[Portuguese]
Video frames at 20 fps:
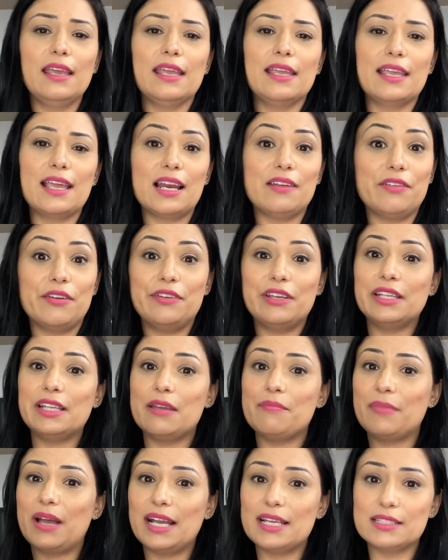E ela vai
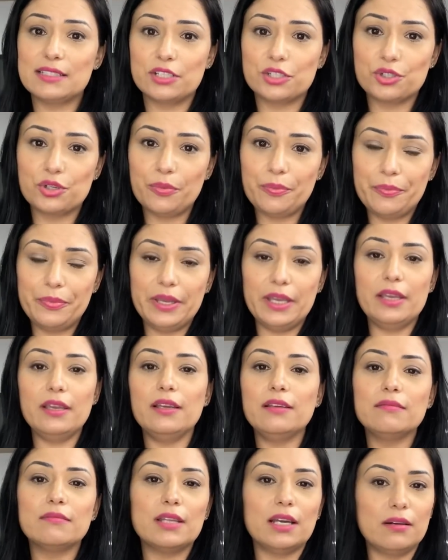vender mais na Shopee,
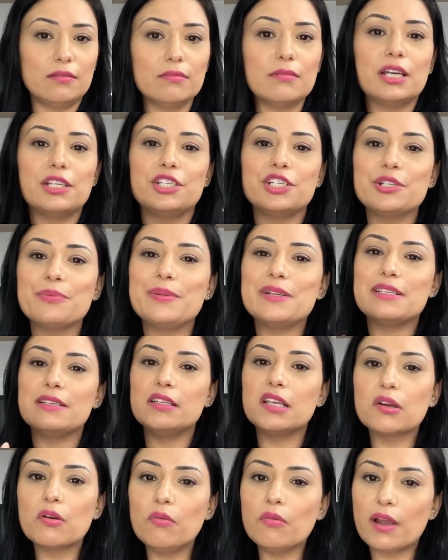então a gente
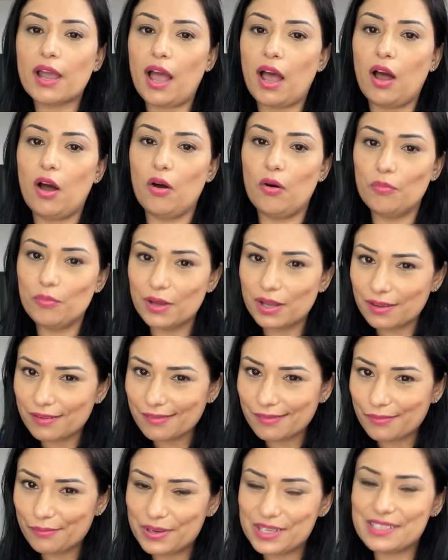precisa ir com
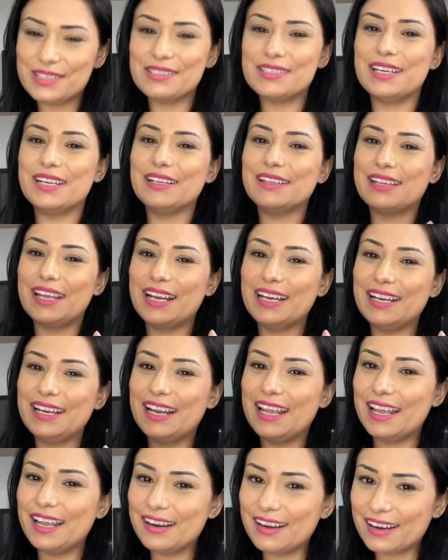calma, precisa
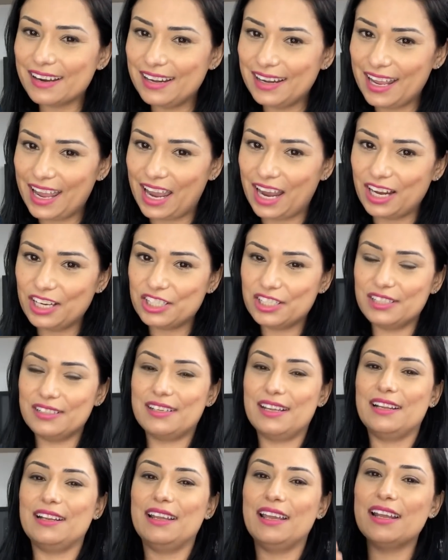entender a cliente,
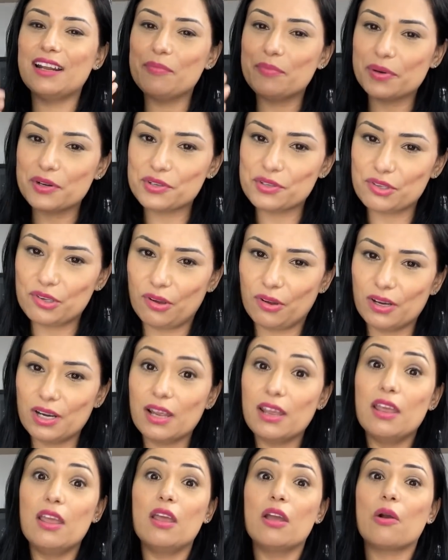entender a persona,
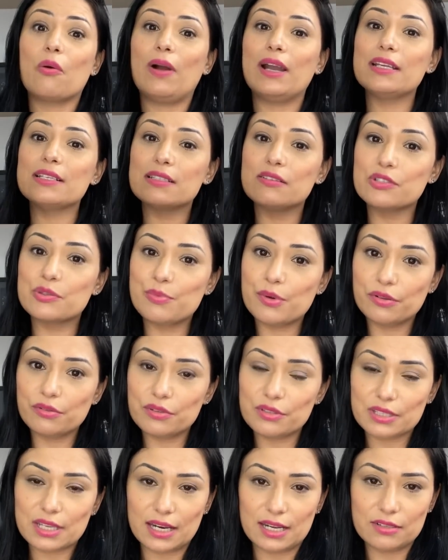quais são os
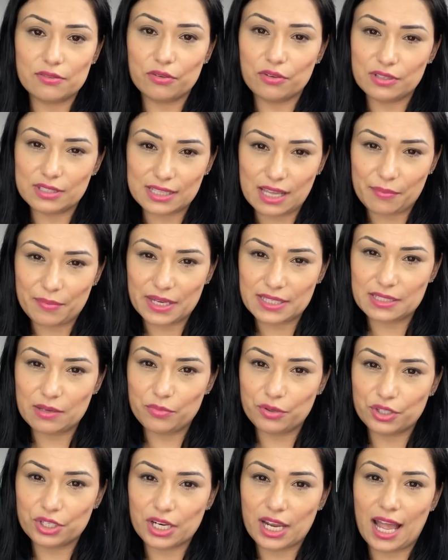produtos que elas vão gostar mais da
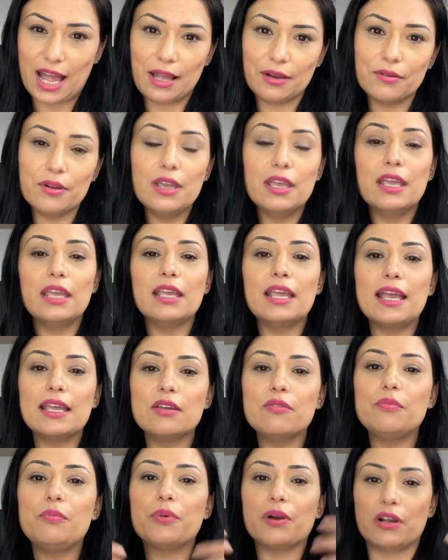Boticário, e
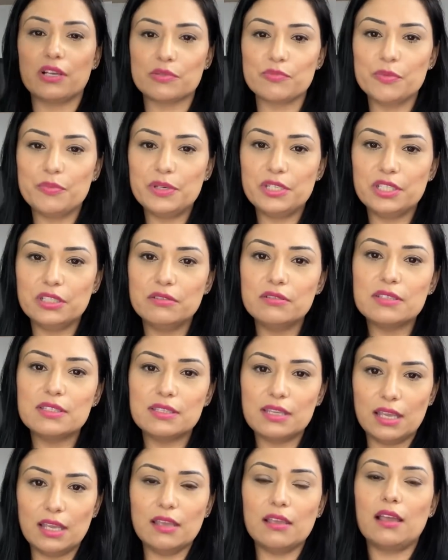aí um próximo pedido
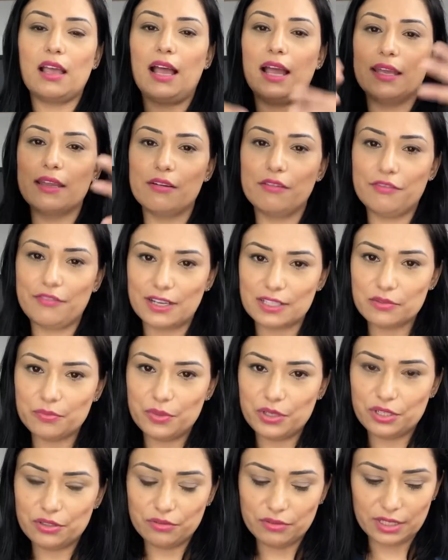sim, aí eu faço um
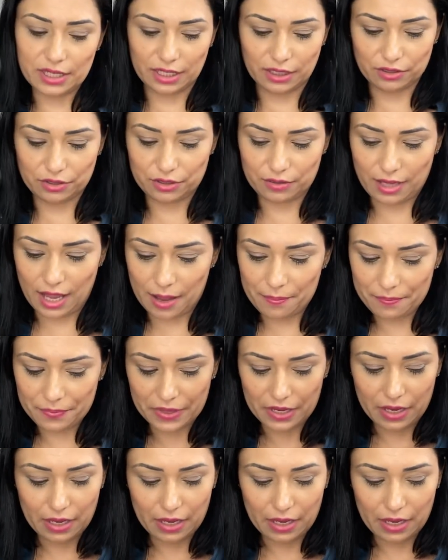pedido grande, tá?